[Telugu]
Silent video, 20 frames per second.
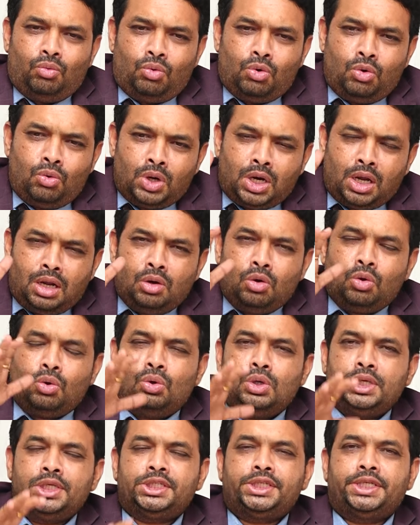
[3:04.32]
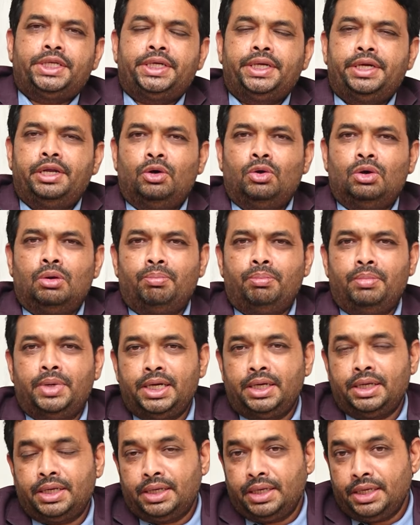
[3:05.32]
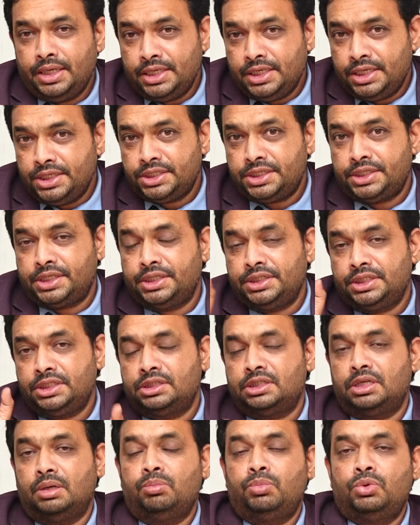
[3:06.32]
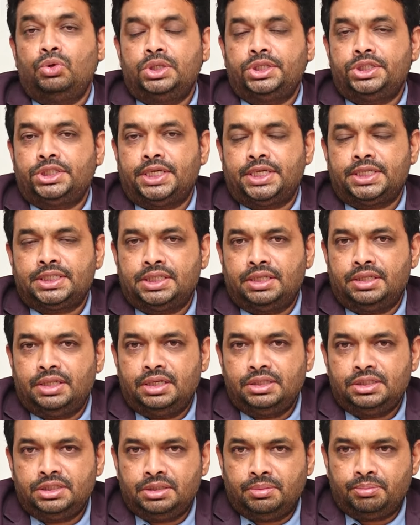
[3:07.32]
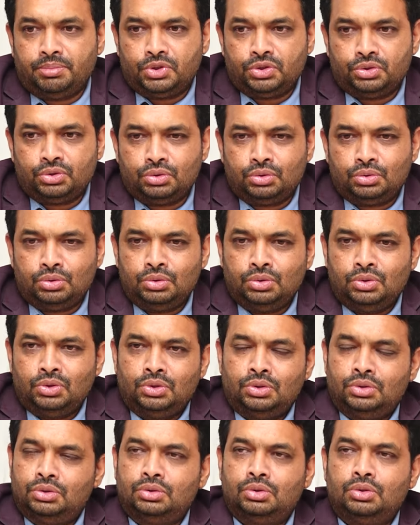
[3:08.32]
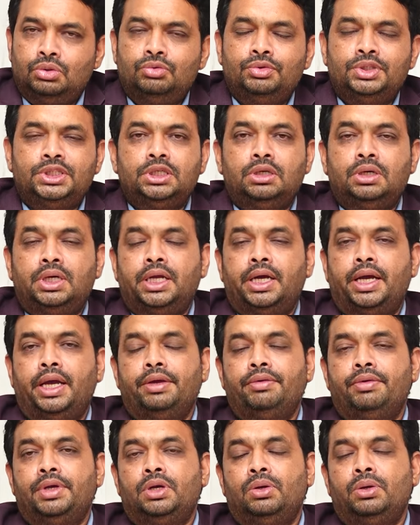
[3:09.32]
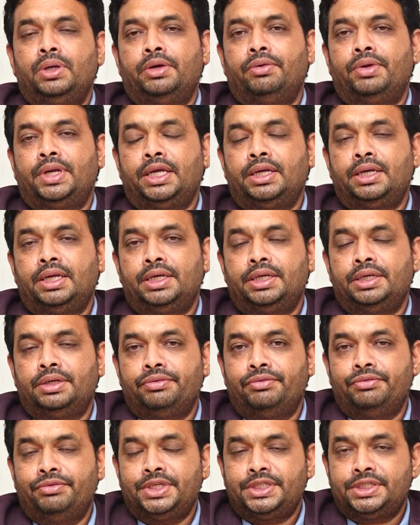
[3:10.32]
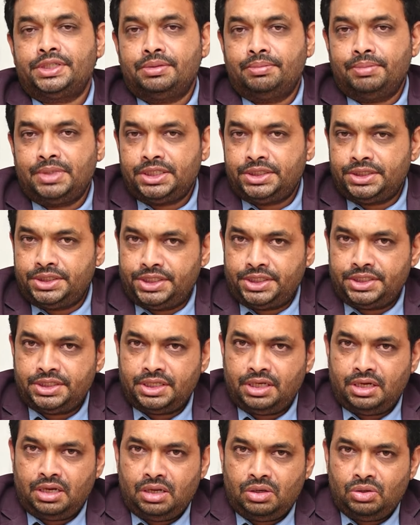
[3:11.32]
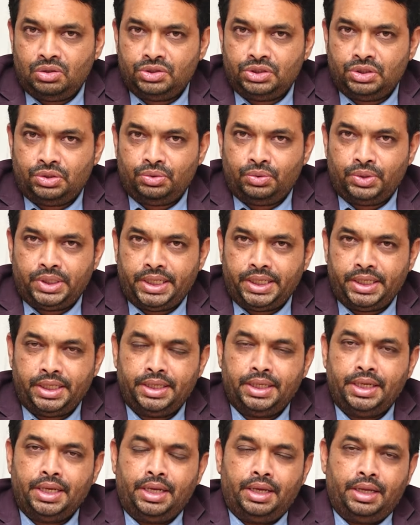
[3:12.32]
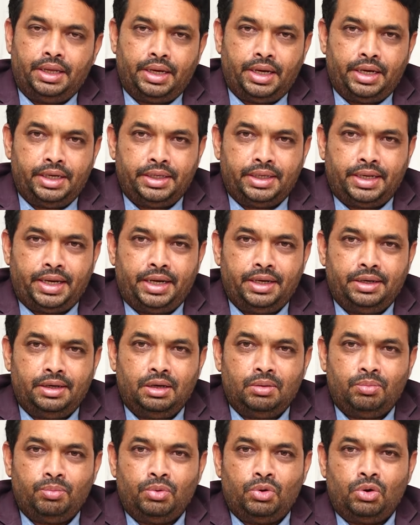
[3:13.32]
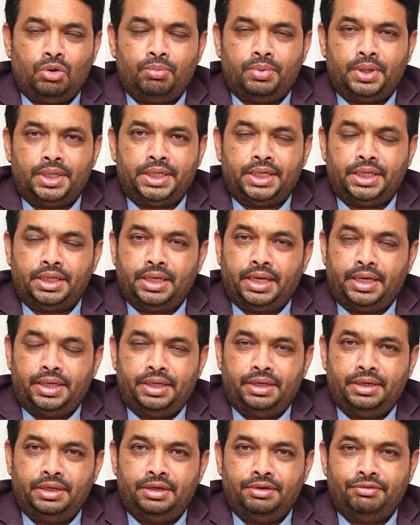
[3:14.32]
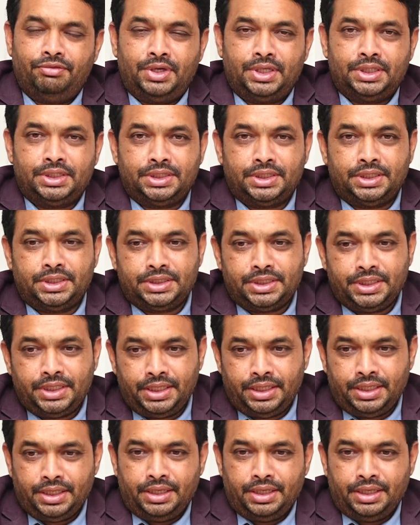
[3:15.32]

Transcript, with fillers: ఓవరాల్ హోలిస్టిక్ డెవలప్మెంట్కి ఈ స్ట్రెచ్ సపోర్ట్ చేస్తుందని చెప్పచ్చు సో విజయవాడ హైవేలో ఎవరైనా ఇన్వెస్ట్మెంట్ చేసే ఆలోచన ఉంటే రైట్ కైండ్ ఆఫ్ ప్రాపర్టీని ఐడెంటిఫై చేసి